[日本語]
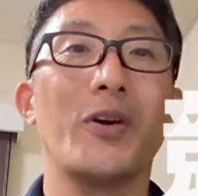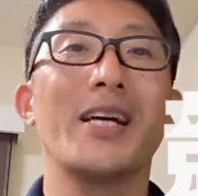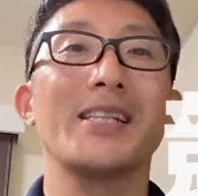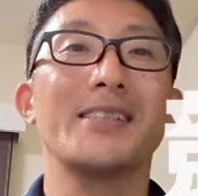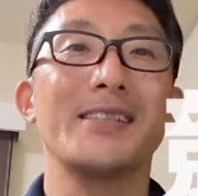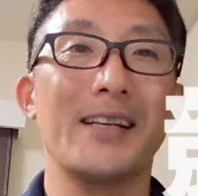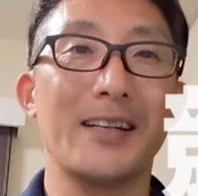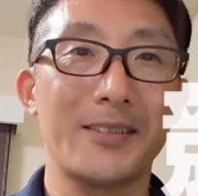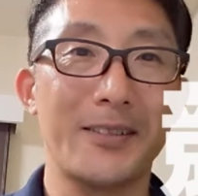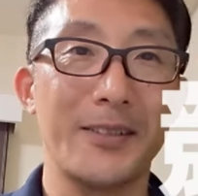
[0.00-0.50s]
逃
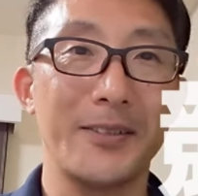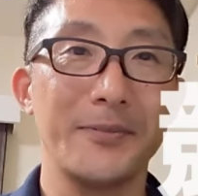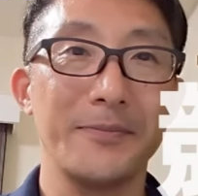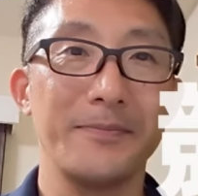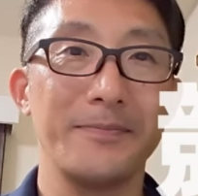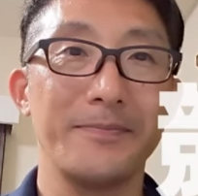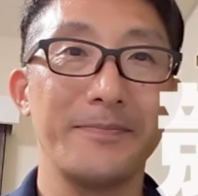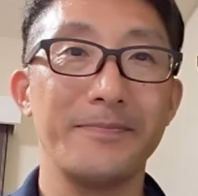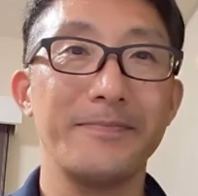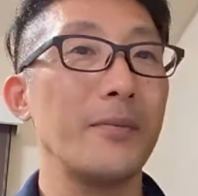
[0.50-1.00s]
しなく。
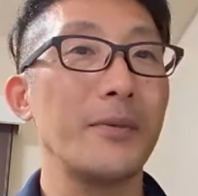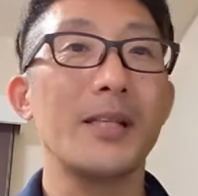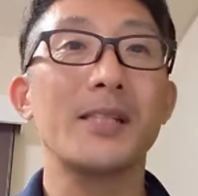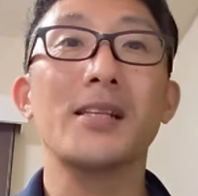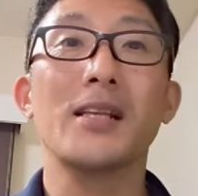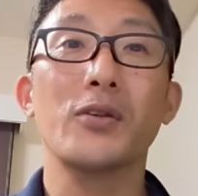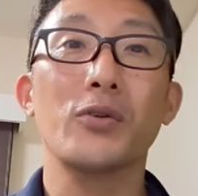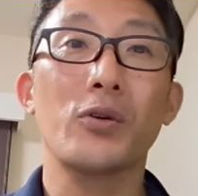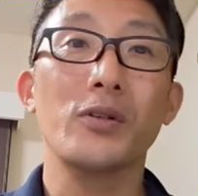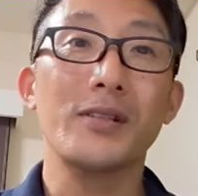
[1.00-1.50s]
皆
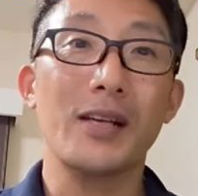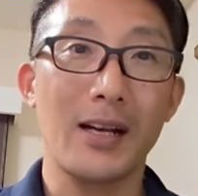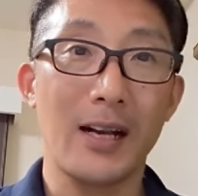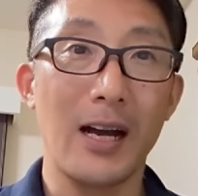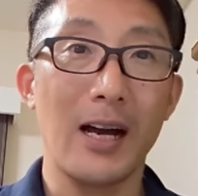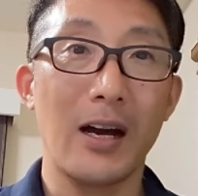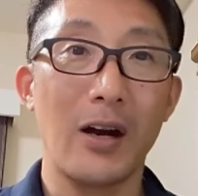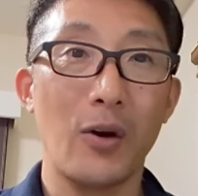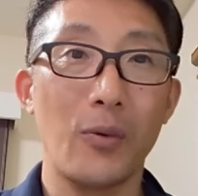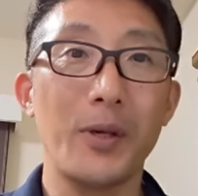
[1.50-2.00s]
さんのご参
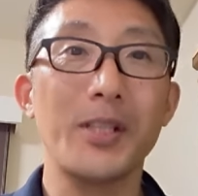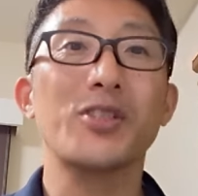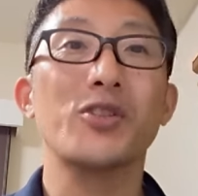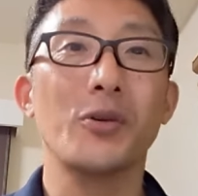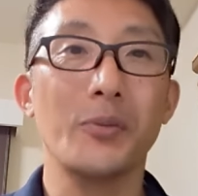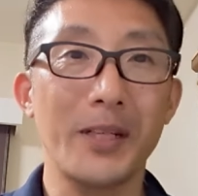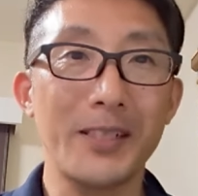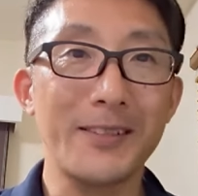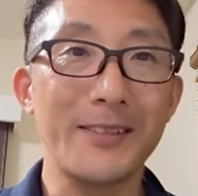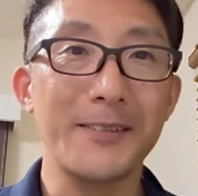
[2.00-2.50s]
加お待ちして
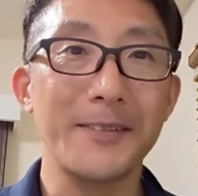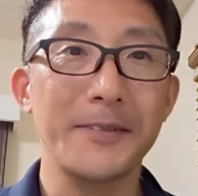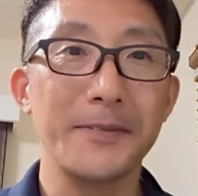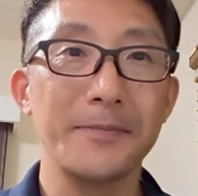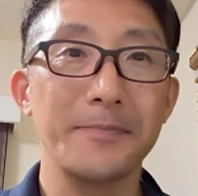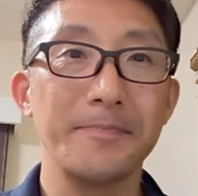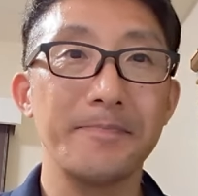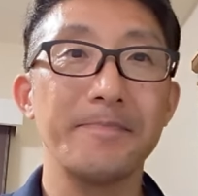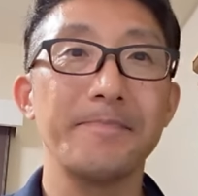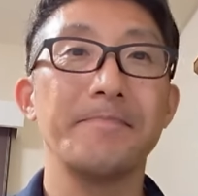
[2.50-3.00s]
おります。